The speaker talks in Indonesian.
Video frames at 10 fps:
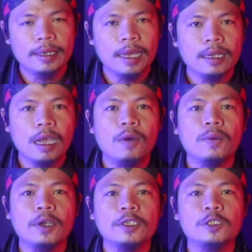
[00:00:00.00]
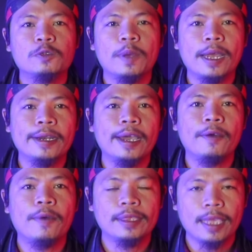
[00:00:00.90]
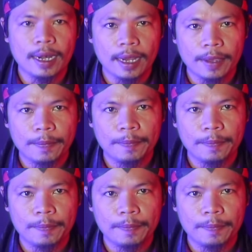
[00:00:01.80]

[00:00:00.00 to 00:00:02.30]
dari Allah Subhanahu wa taala.